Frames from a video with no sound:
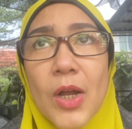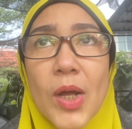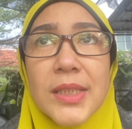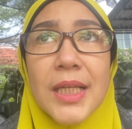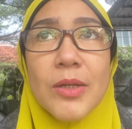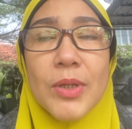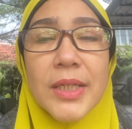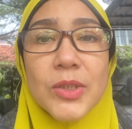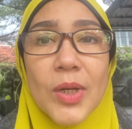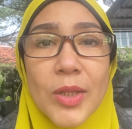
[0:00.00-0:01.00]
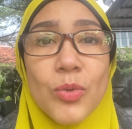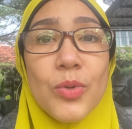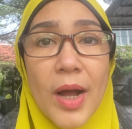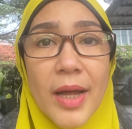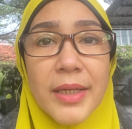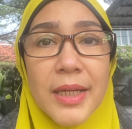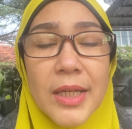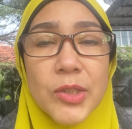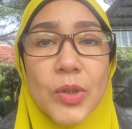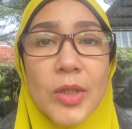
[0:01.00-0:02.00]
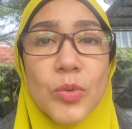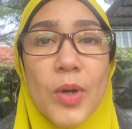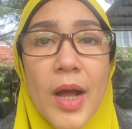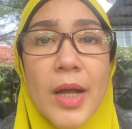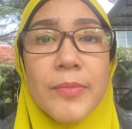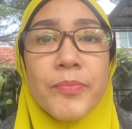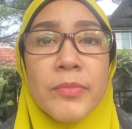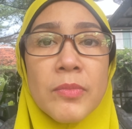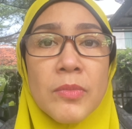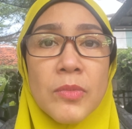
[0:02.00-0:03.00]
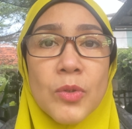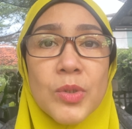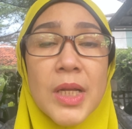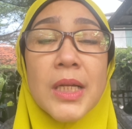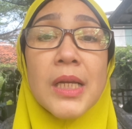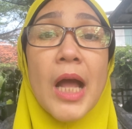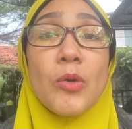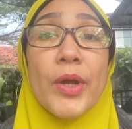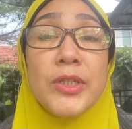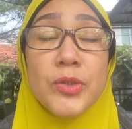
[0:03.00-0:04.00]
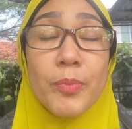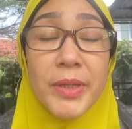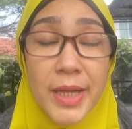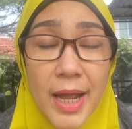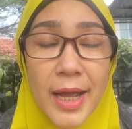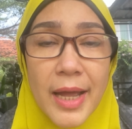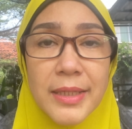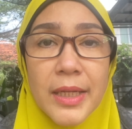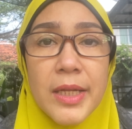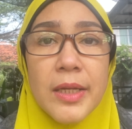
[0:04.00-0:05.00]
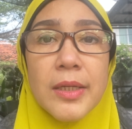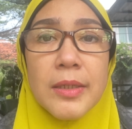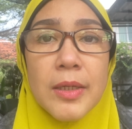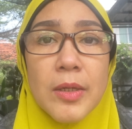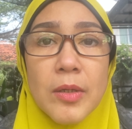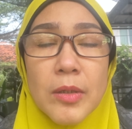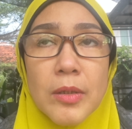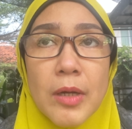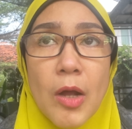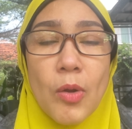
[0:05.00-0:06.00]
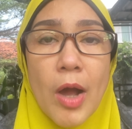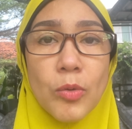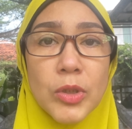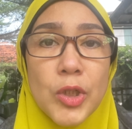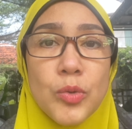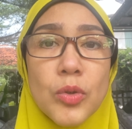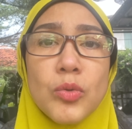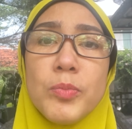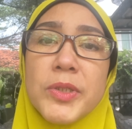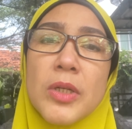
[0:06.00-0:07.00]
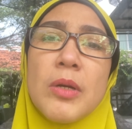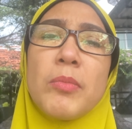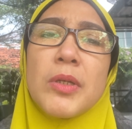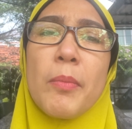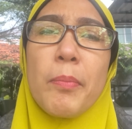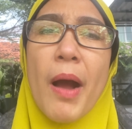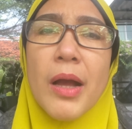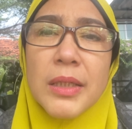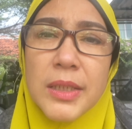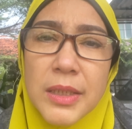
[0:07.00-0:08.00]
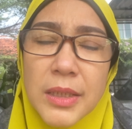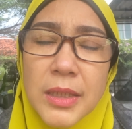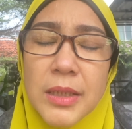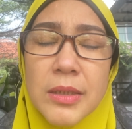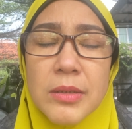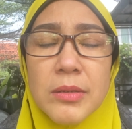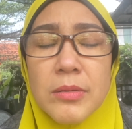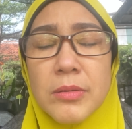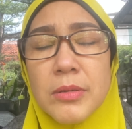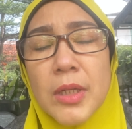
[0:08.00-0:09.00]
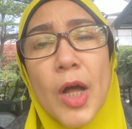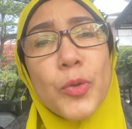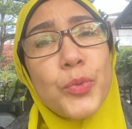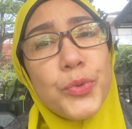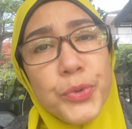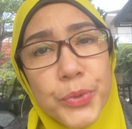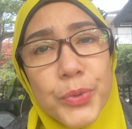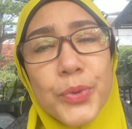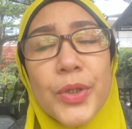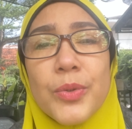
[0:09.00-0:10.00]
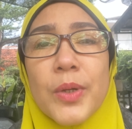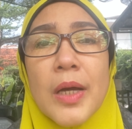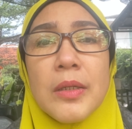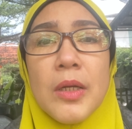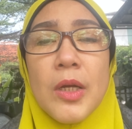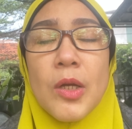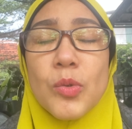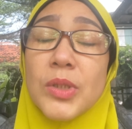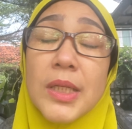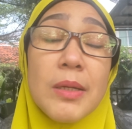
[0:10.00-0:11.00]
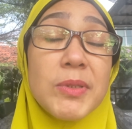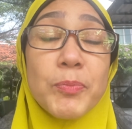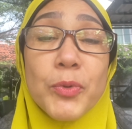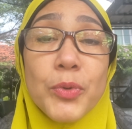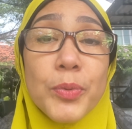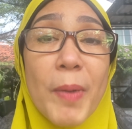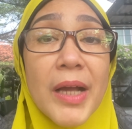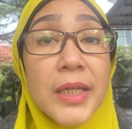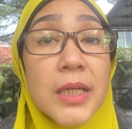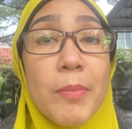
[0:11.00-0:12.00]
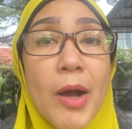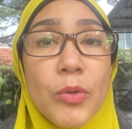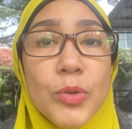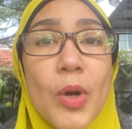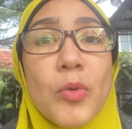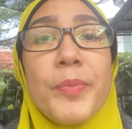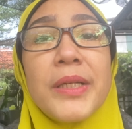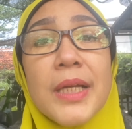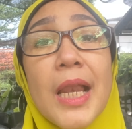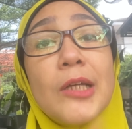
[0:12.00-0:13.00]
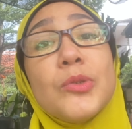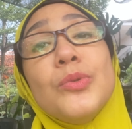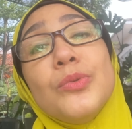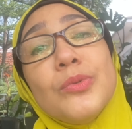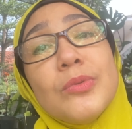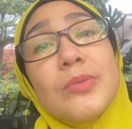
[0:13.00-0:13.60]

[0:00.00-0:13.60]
Kalau nggak salah aku lagi sholat duha deh, lagi sholat duha. Terus kan karena aku insomnia kan, jadi kalau aku tidur tuh bisa jam 6 pagi, setengah 7 gitu kan. Terus nanti jam 10 pagi kebangun tuh aku biasanya langsung